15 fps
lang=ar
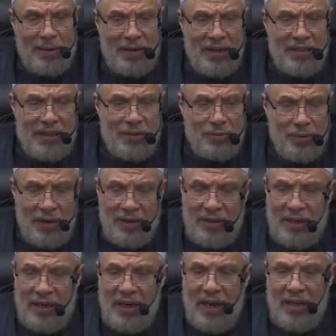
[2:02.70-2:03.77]
التي
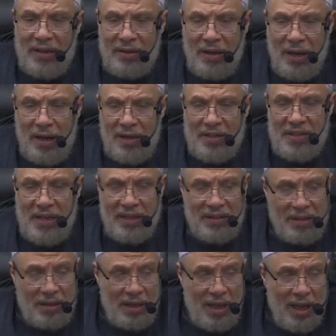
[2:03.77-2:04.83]
تؤدي إلى إيقاع
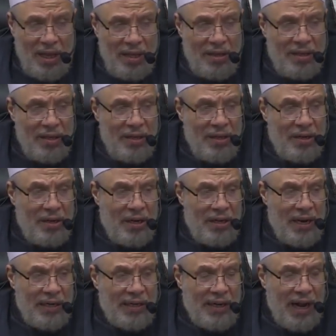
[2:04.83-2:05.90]
الطلاق
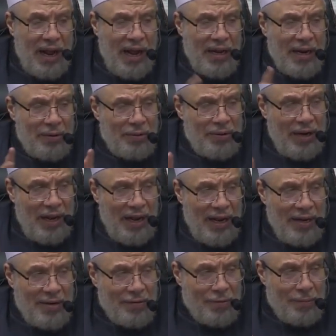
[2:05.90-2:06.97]
لكن على كل
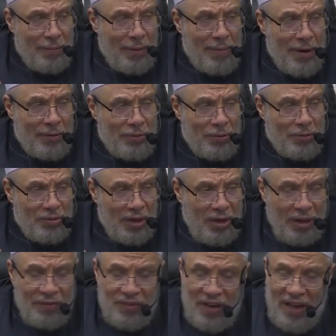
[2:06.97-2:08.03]
حال ربما يكون
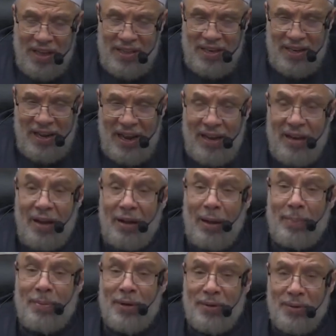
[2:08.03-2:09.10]
الطلاق في هذه الحالة
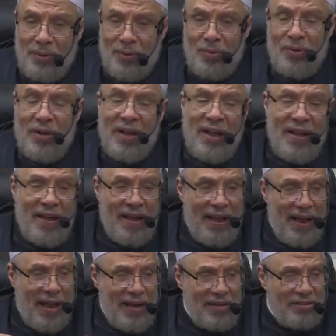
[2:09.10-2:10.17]
قبل الدخول
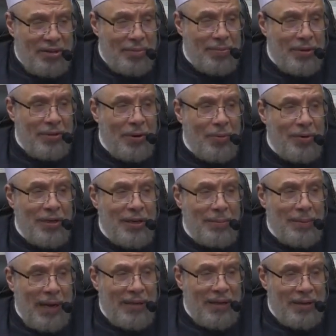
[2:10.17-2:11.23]
أيسر من كونه
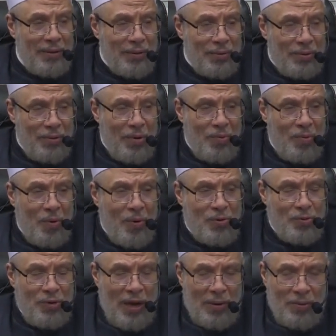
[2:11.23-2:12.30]
بعد الدخول
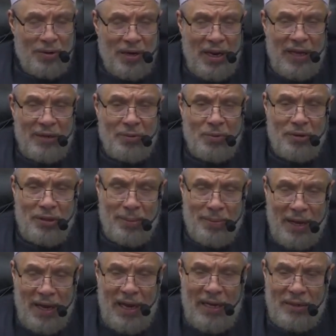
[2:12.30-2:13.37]
ووجود أولاد
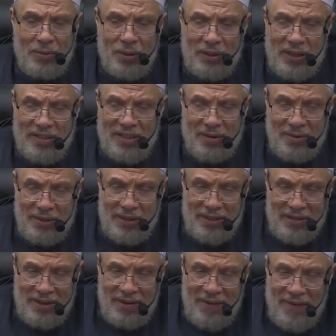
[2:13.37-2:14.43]
وتبعات وكذا
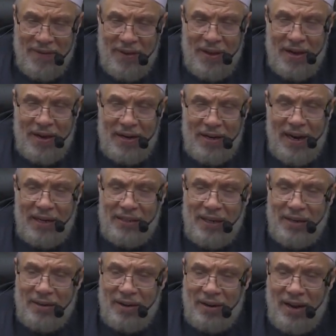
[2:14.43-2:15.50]
وكذا
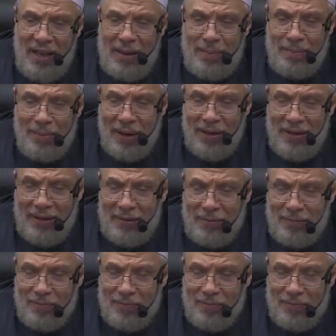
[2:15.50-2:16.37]
لكن لا ينبغي